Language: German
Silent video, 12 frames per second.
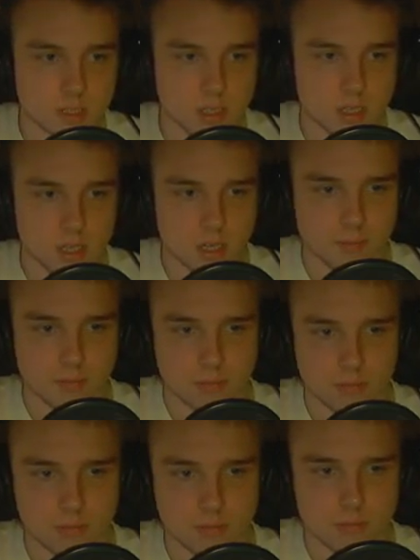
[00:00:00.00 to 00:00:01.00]
Ähm,
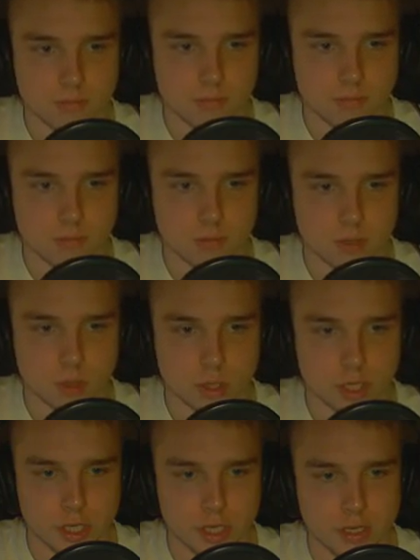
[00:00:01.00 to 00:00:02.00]

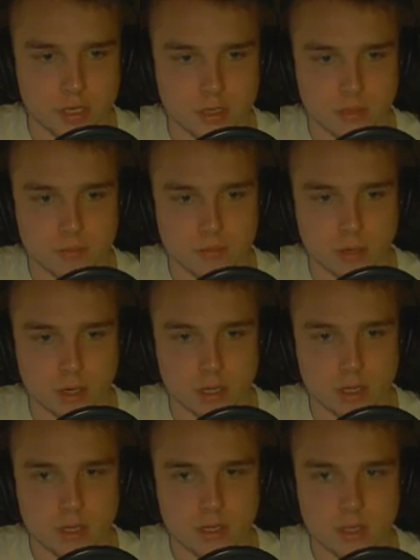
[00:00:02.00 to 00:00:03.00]
okay,
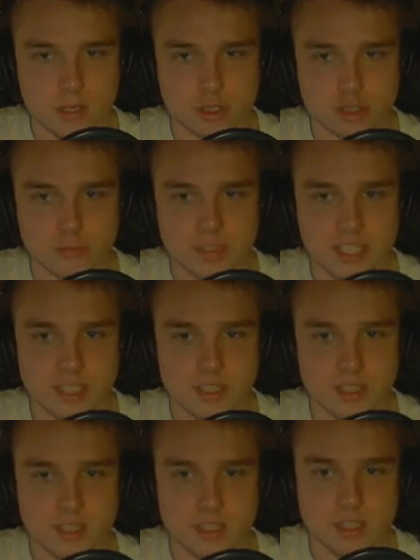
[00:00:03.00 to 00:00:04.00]
Polle, schon
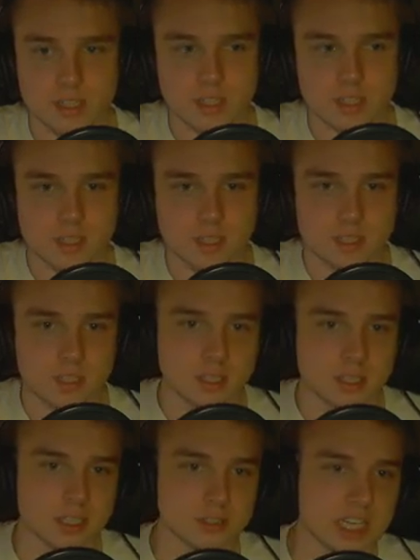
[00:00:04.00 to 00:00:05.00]
wieder
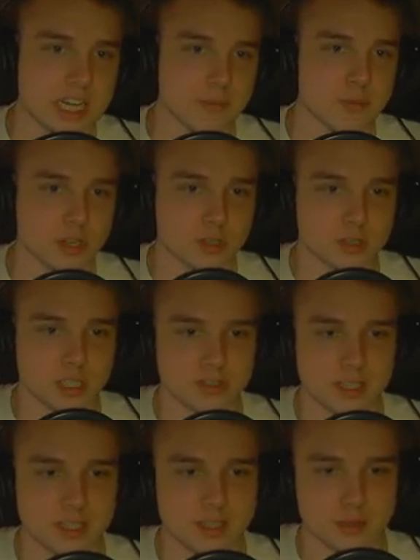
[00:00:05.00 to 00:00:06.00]
auf Abenteuern
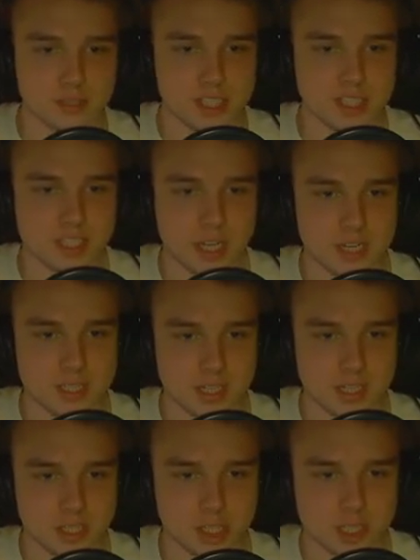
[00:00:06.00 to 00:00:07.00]
unterwegs, auf die ich ihn eigentlich gar
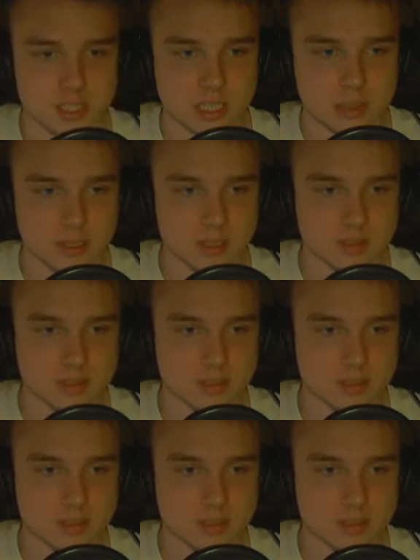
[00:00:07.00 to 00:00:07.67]
nicht geschickt habe.